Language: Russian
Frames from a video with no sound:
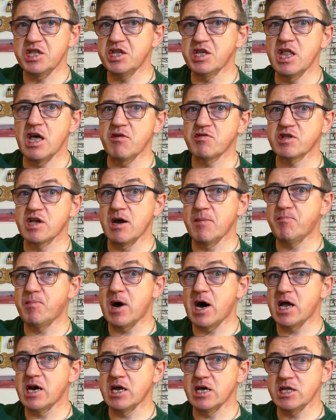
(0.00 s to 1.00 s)
Скандинавская
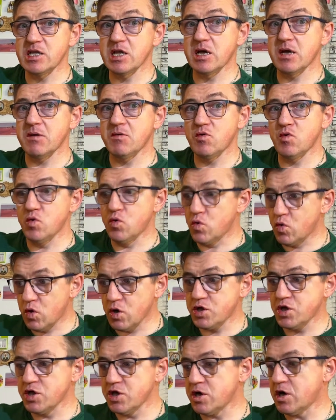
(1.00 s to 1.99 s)
пара это
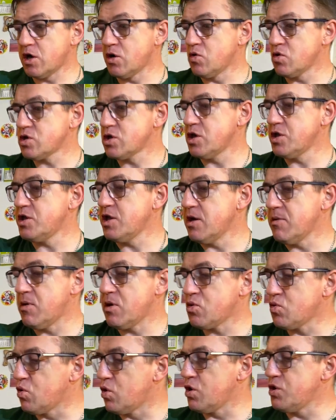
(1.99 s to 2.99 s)
очень хорошая
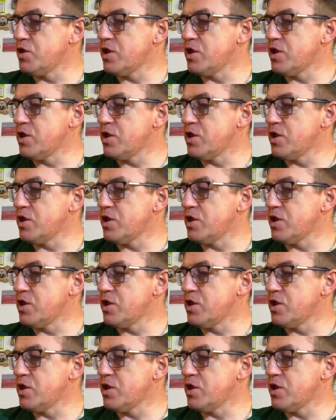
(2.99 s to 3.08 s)
тема,